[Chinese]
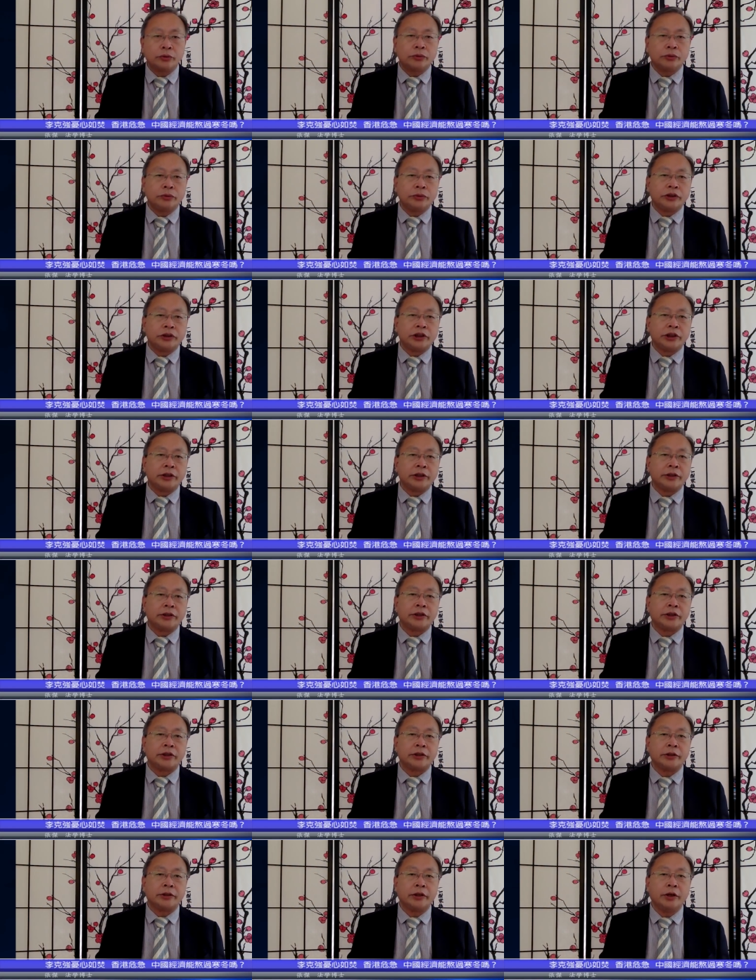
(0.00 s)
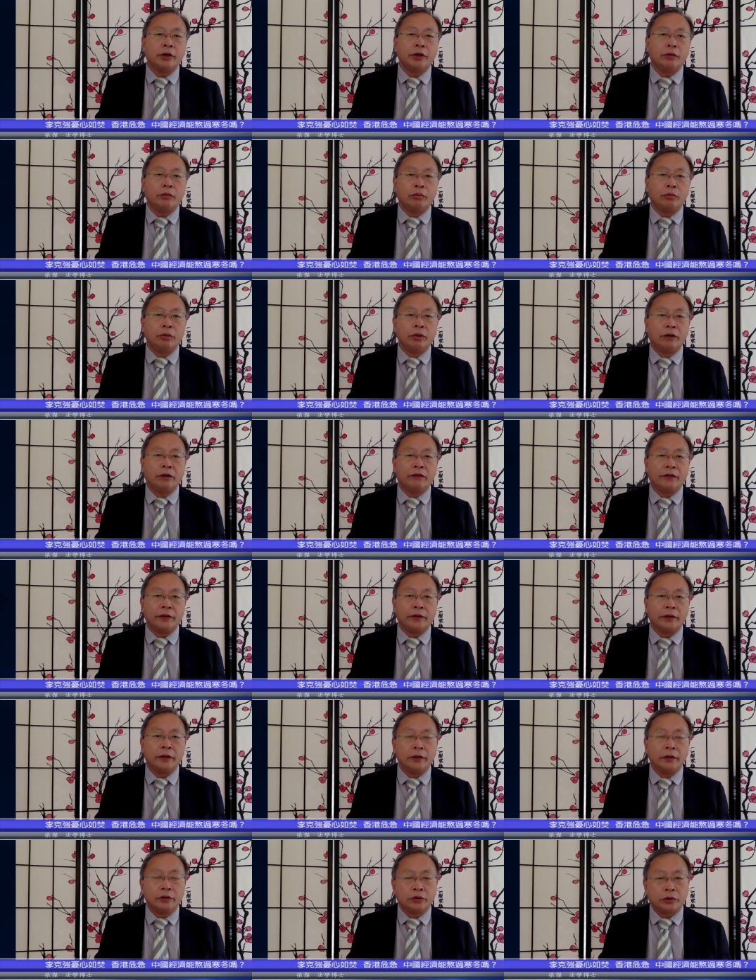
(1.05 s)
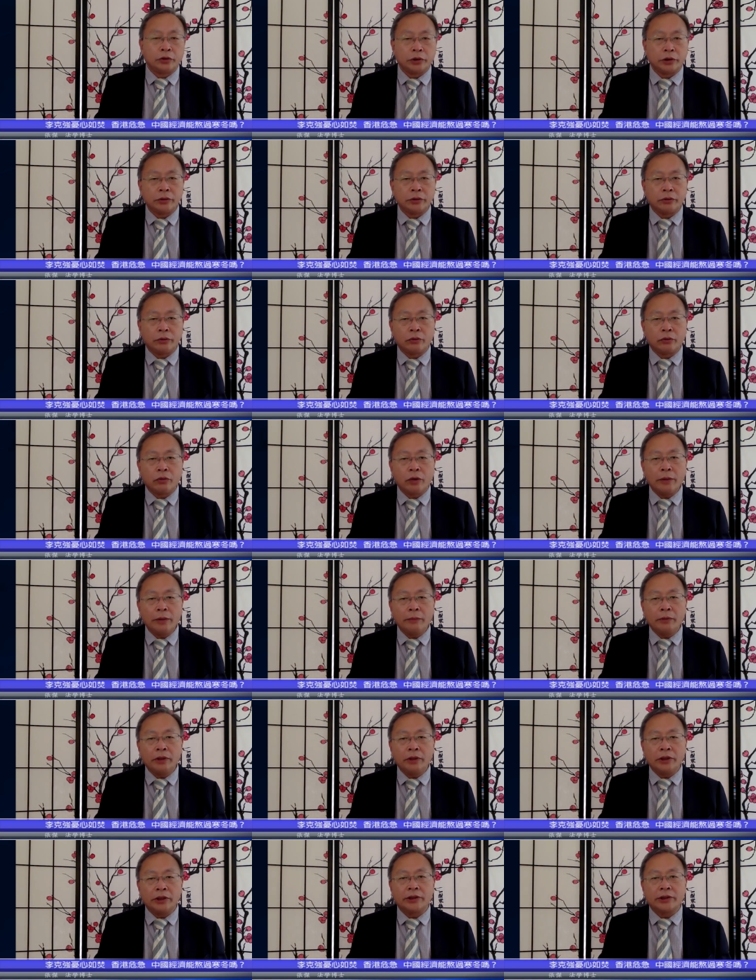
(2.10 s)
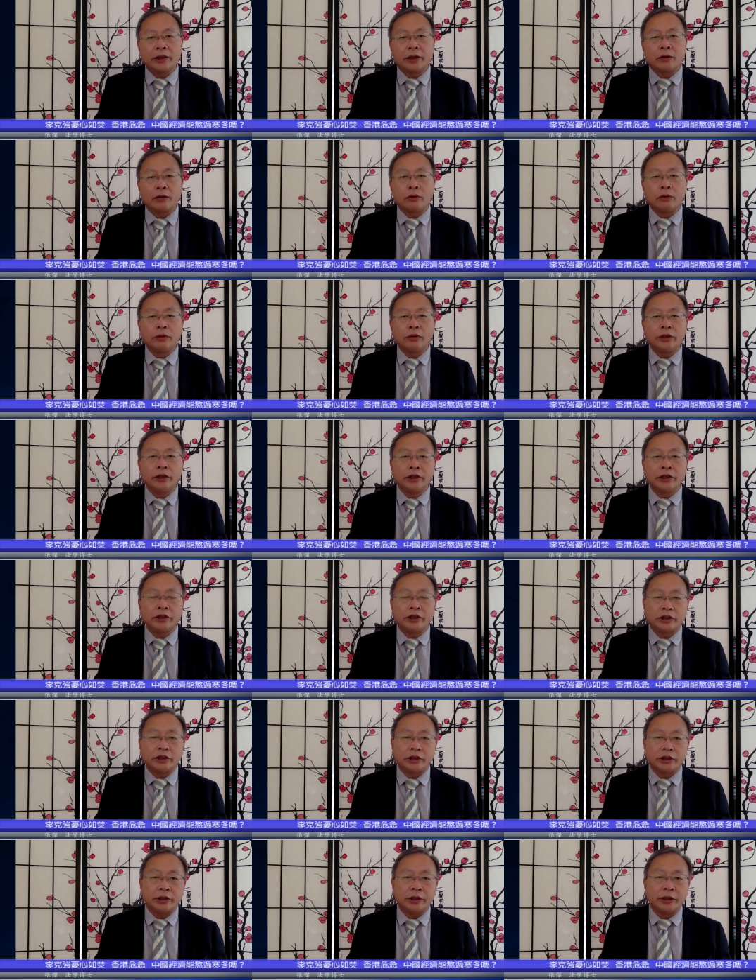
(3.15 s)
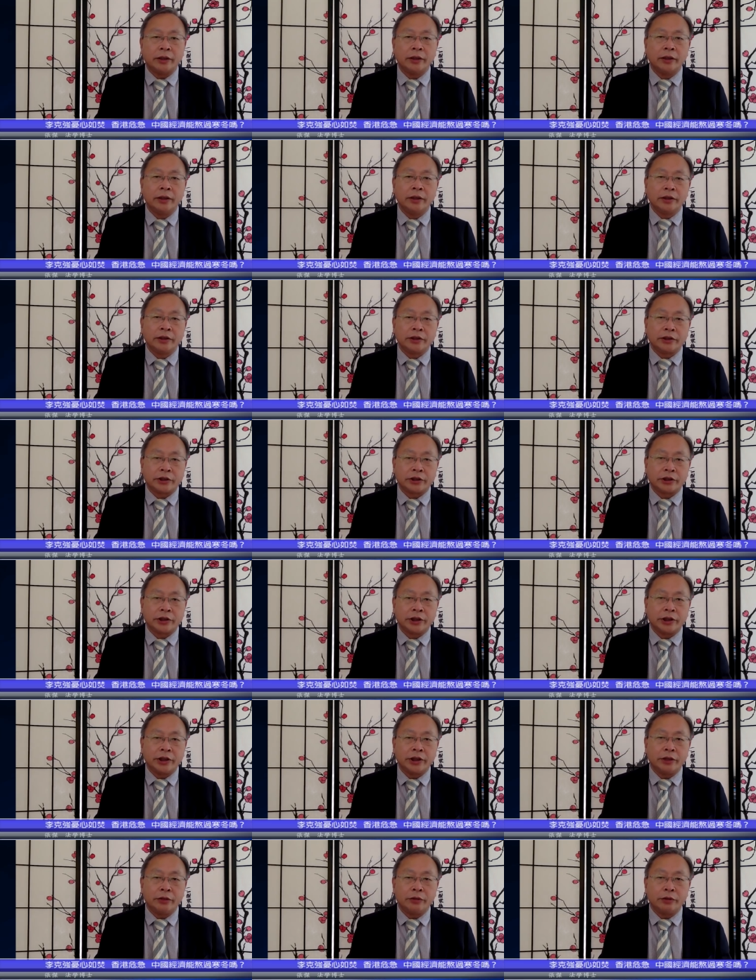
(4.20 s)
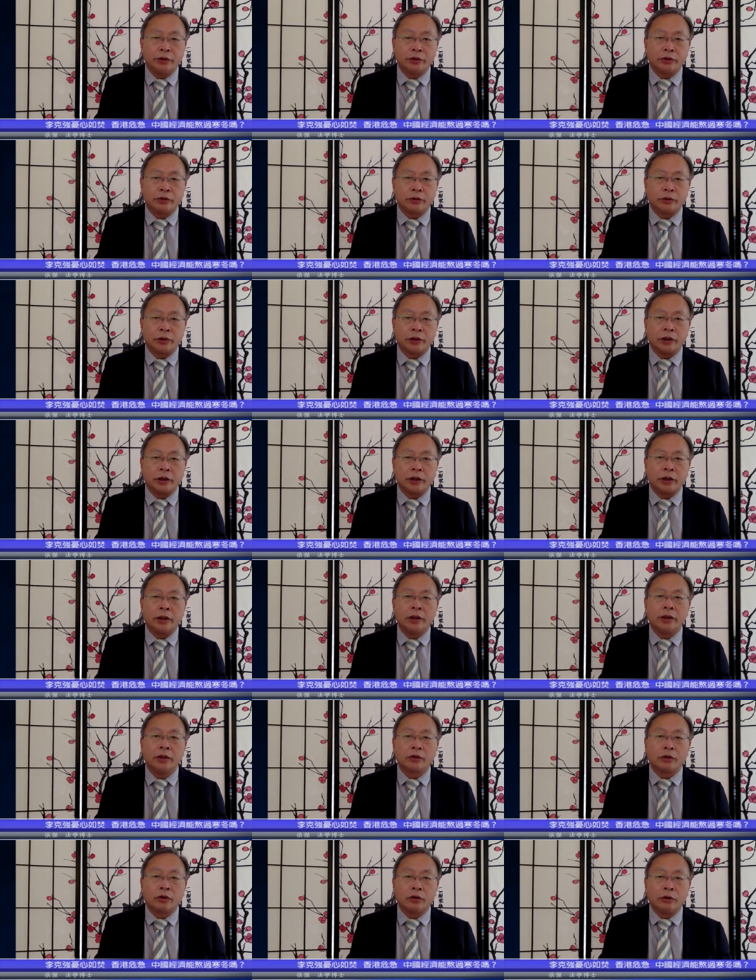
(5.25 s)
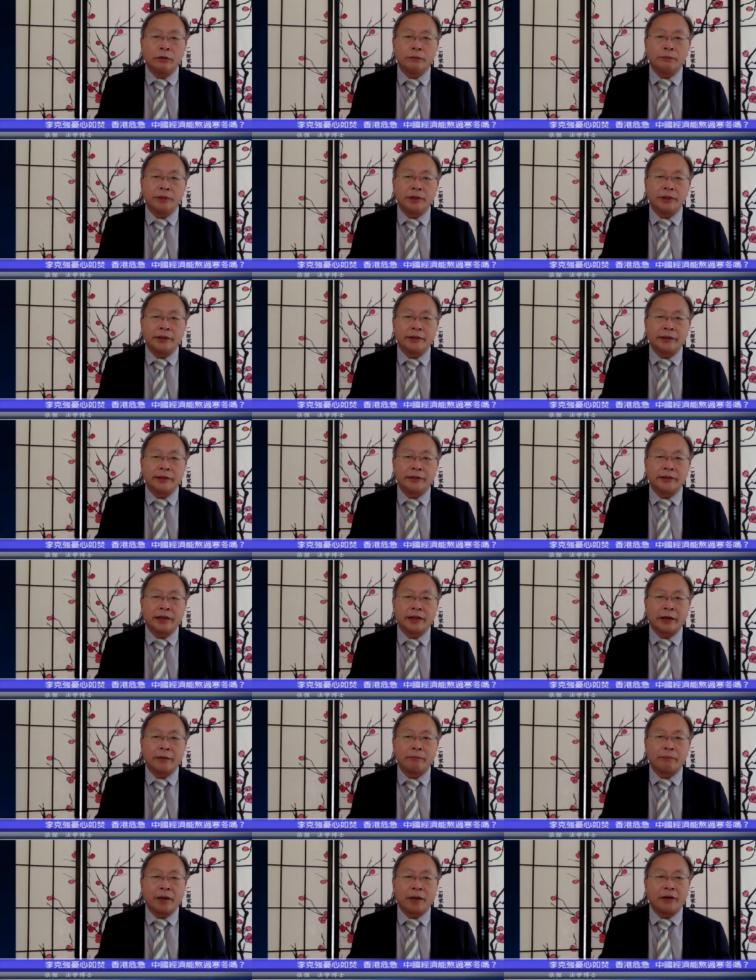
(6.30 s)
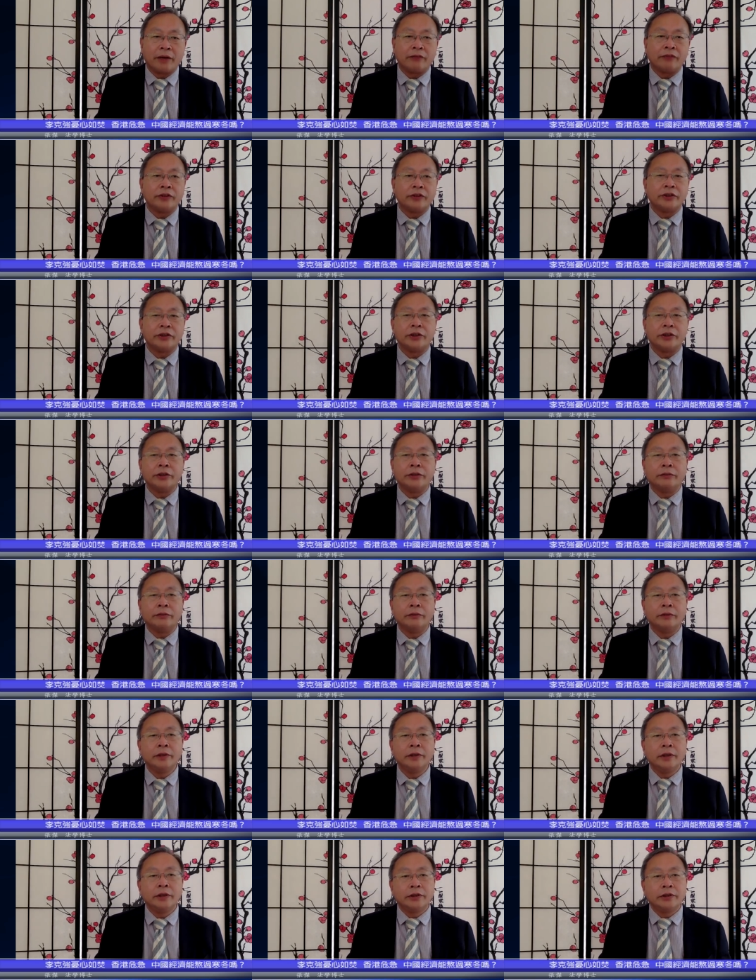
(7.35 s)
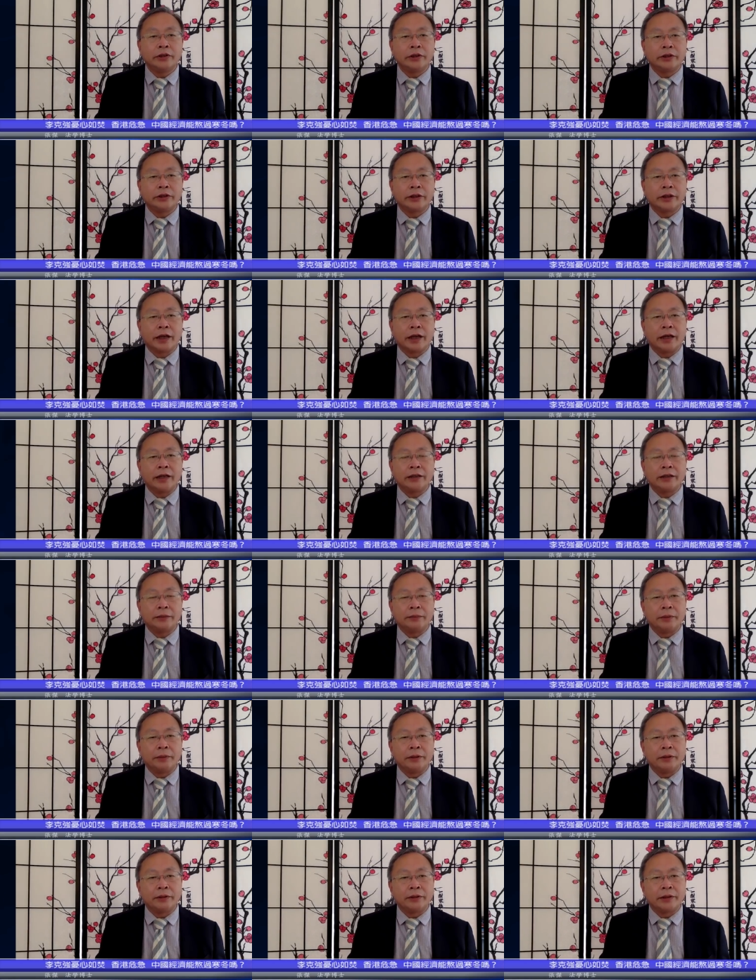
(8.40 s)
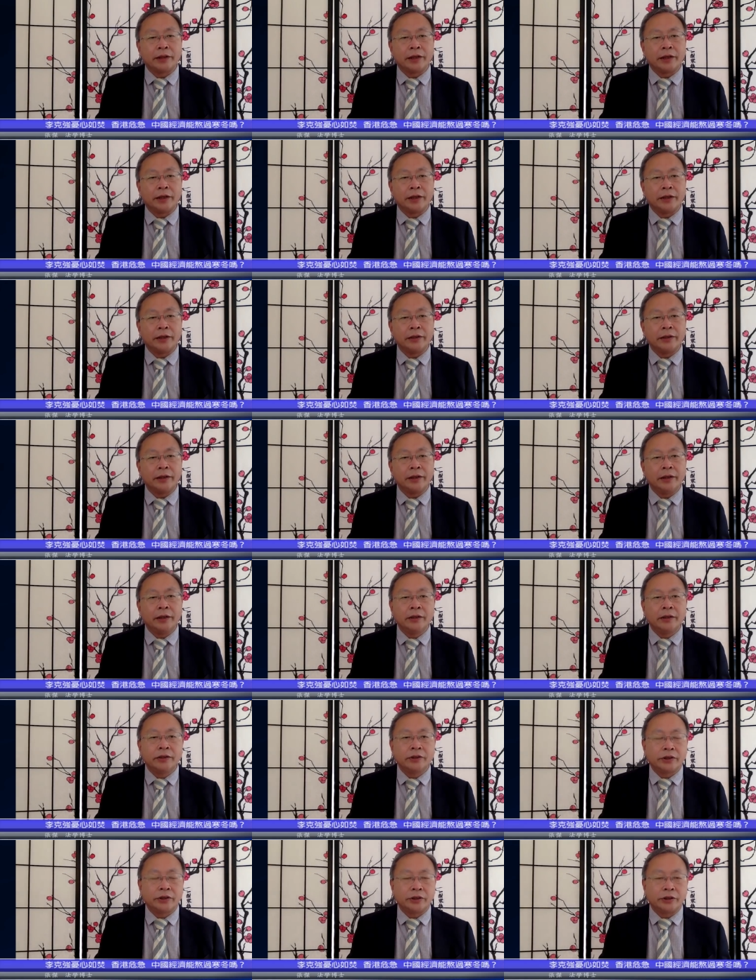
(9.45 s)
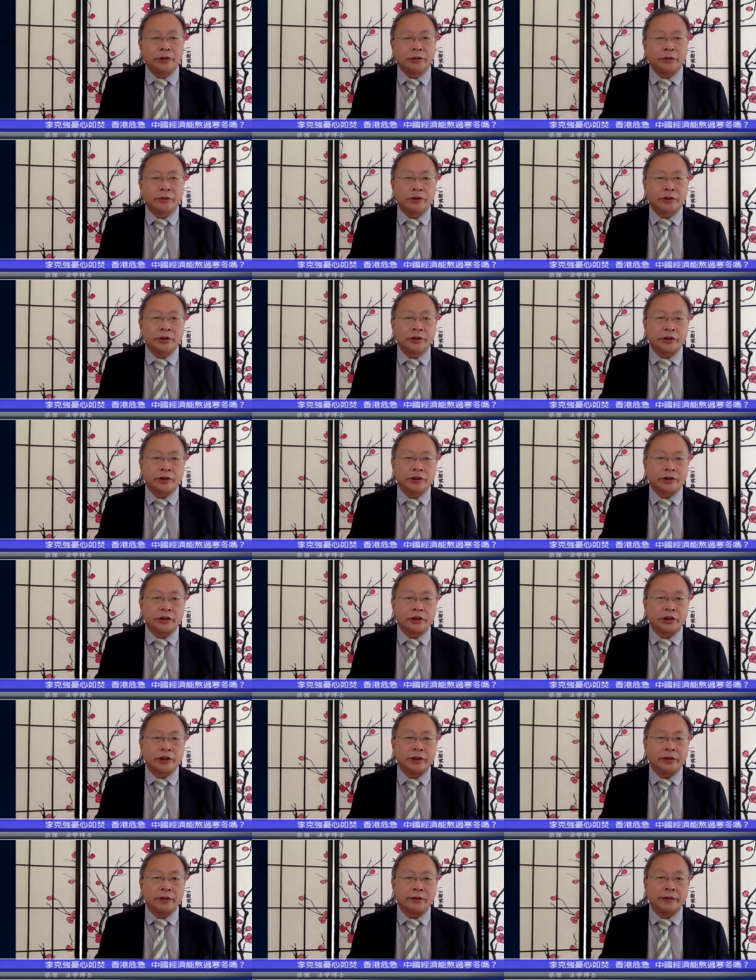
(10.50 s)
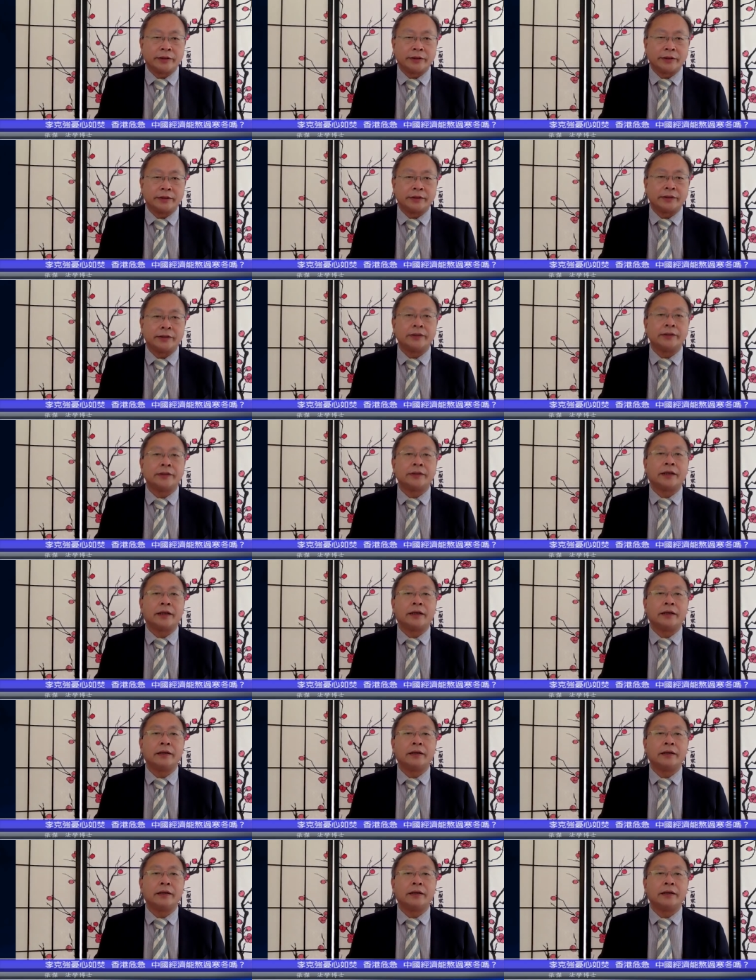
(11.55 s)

据显示，五月份全国规模以上工业企业实现利润总额同比增长百分之六，这是该指标在年内首次实现正增长。